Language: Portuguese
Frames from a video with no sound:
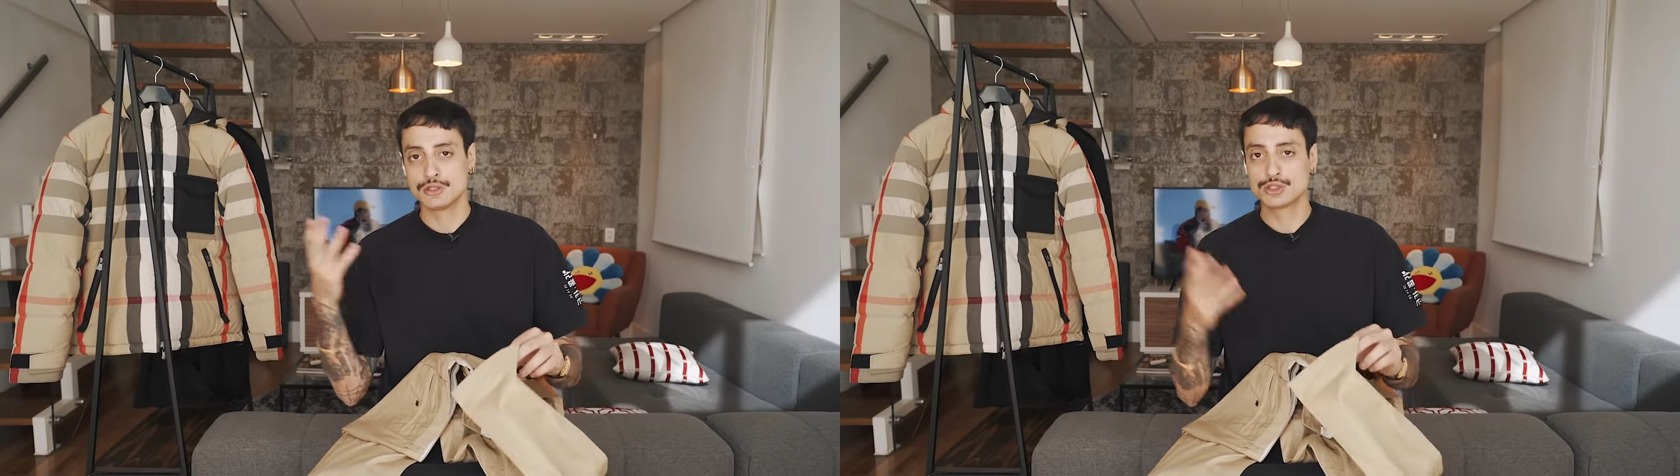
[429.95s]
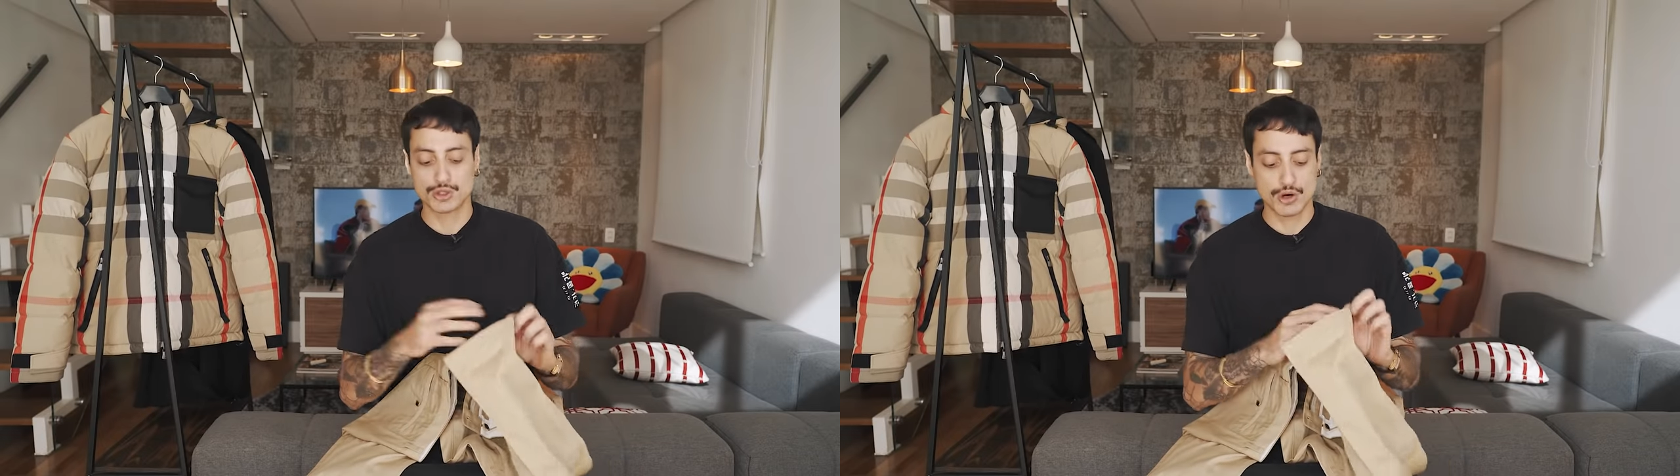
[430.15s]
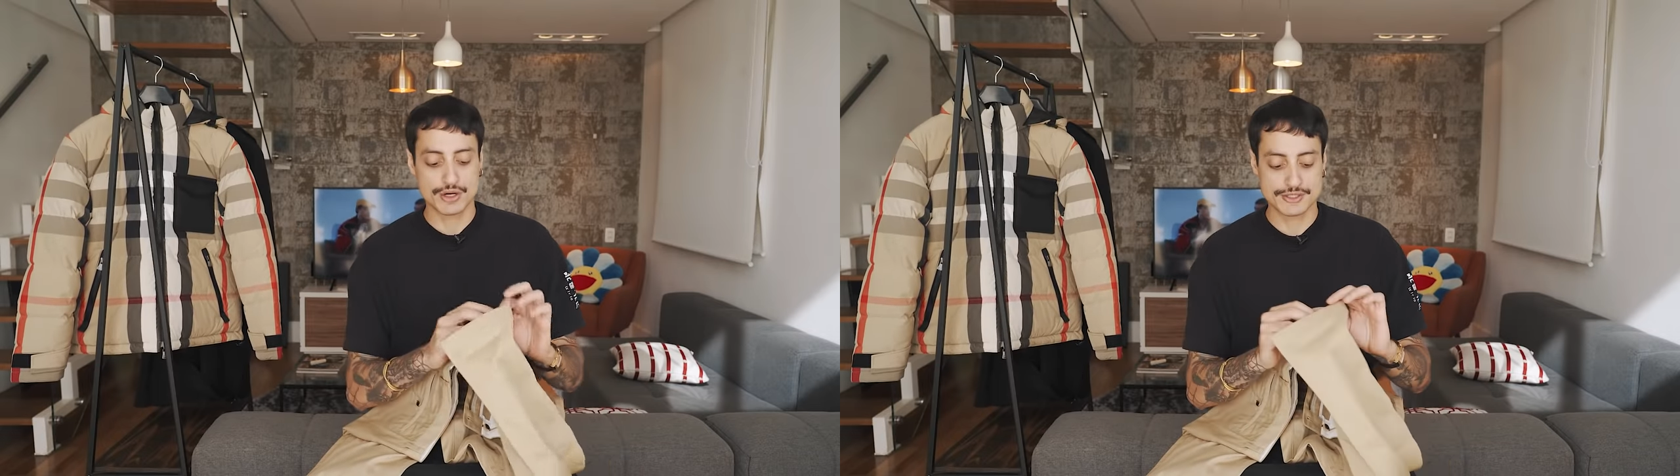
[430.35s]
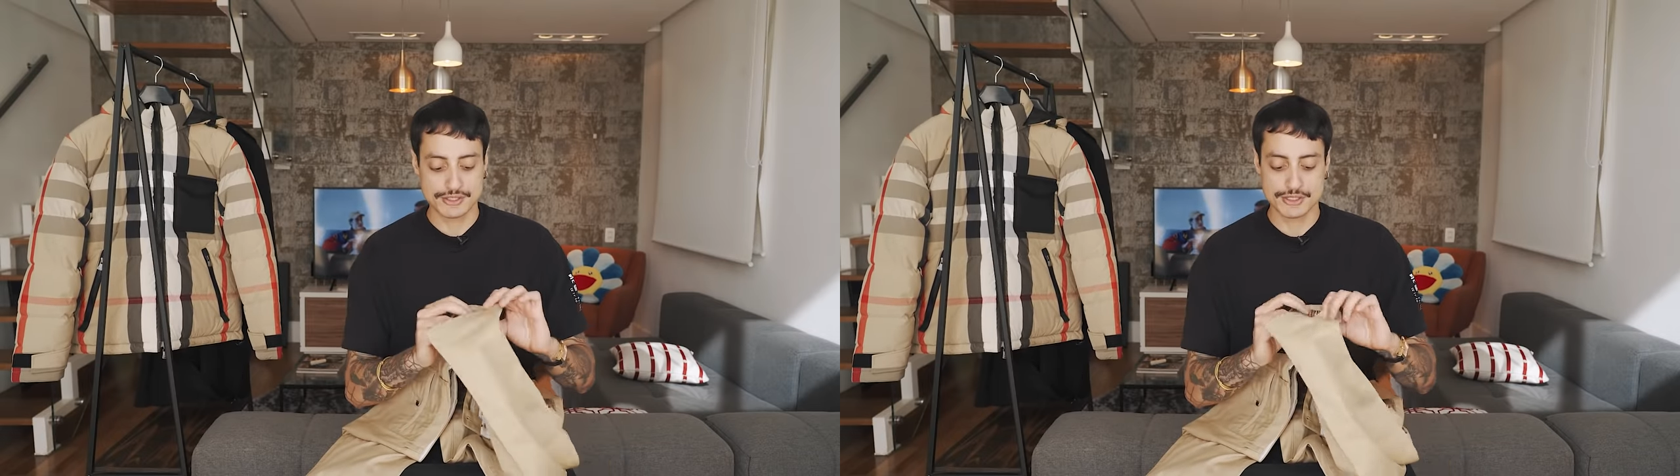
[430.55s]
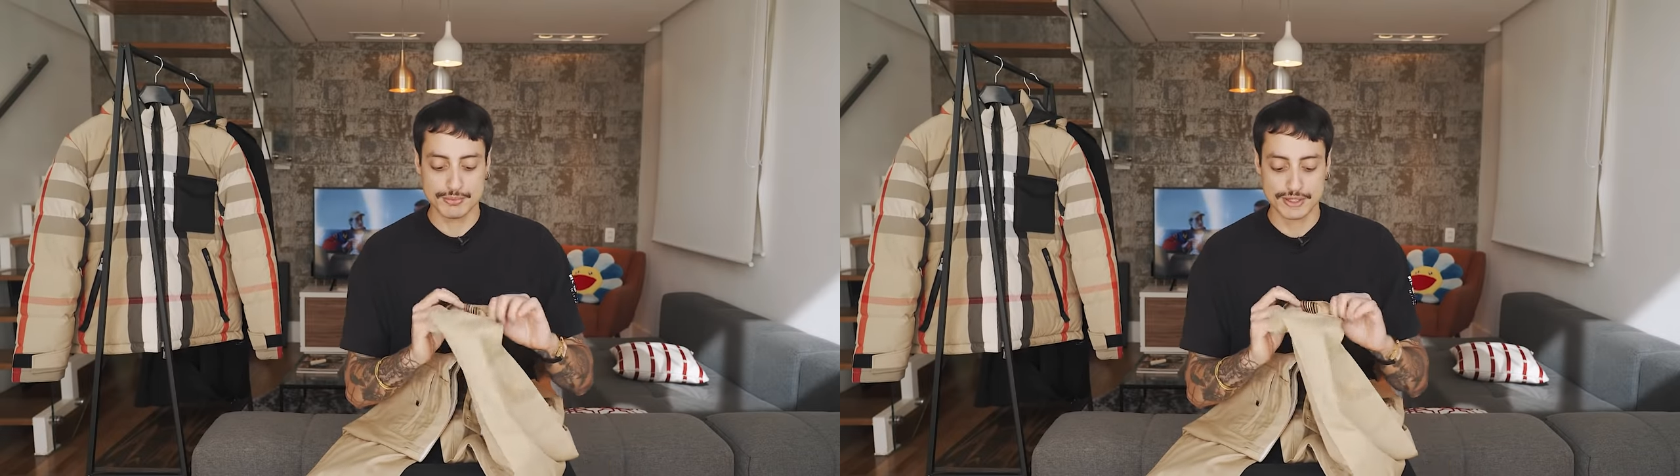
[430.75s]
shorts
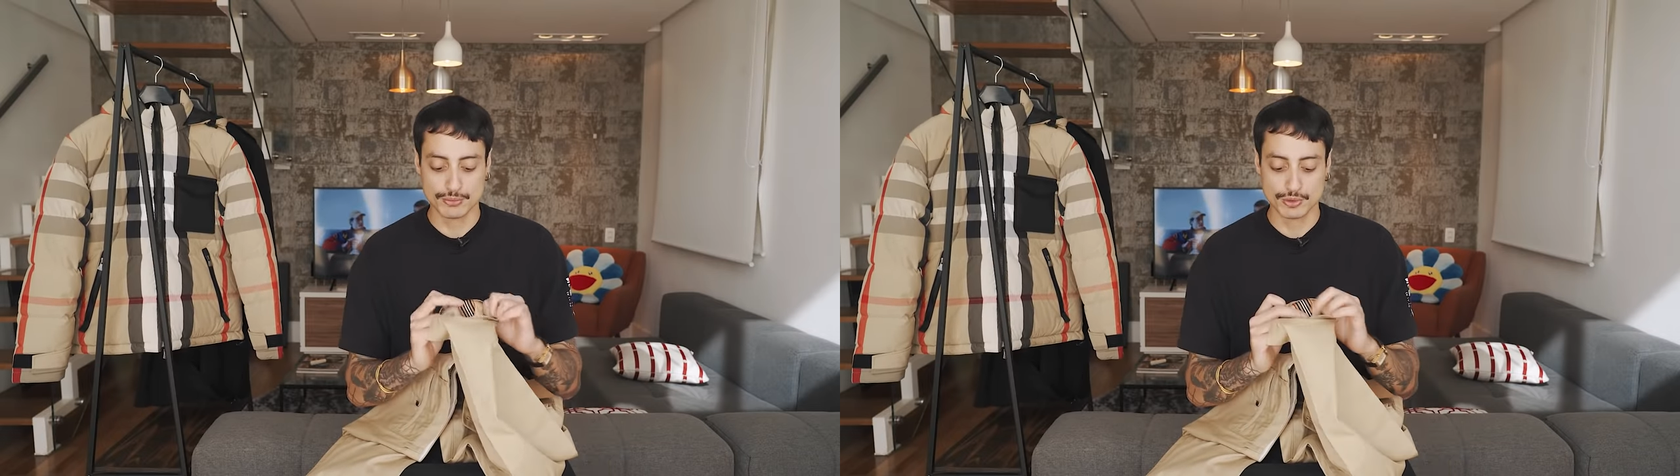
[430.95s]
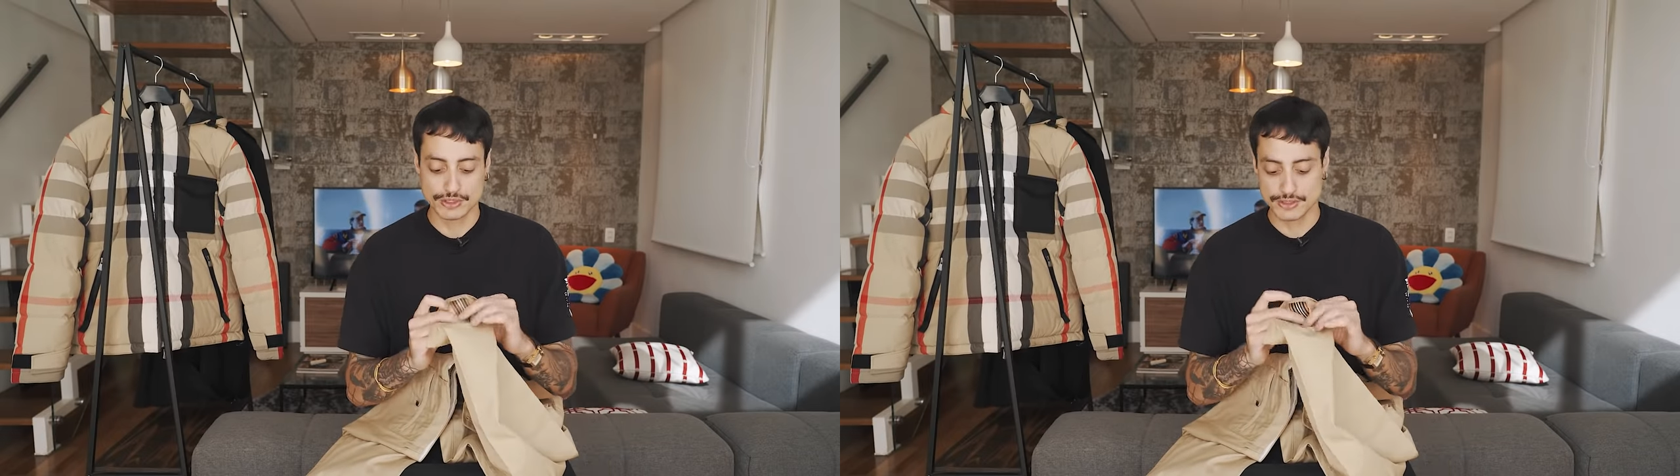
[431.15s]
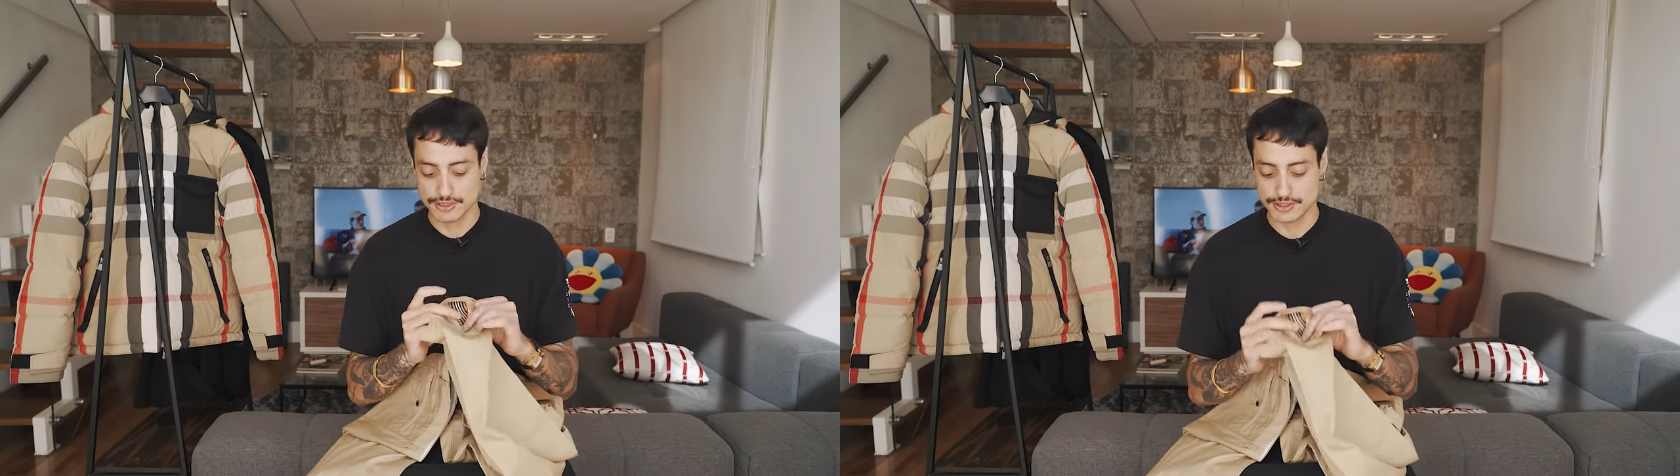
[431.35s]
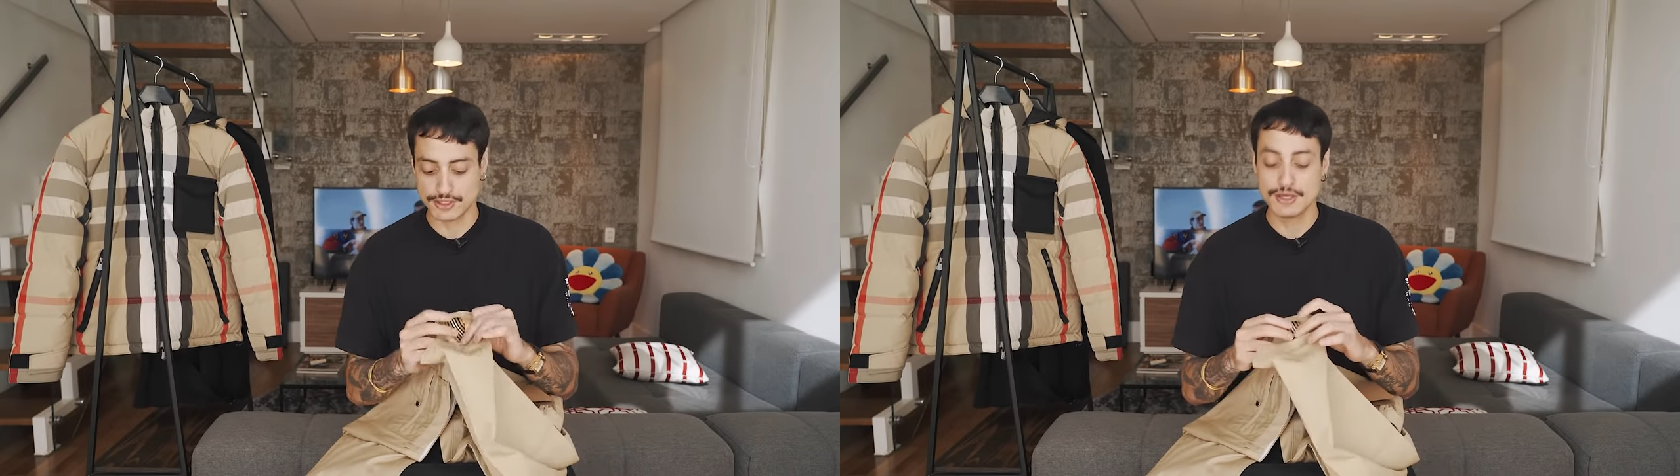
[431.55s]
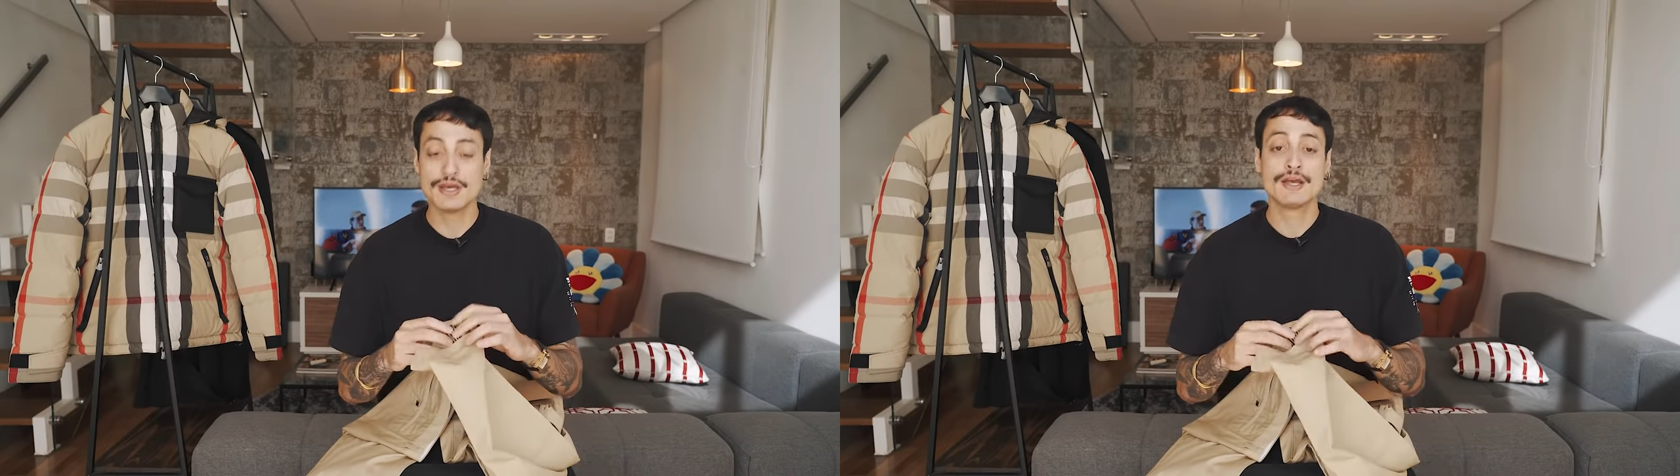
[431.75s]
assim, bermudas assim,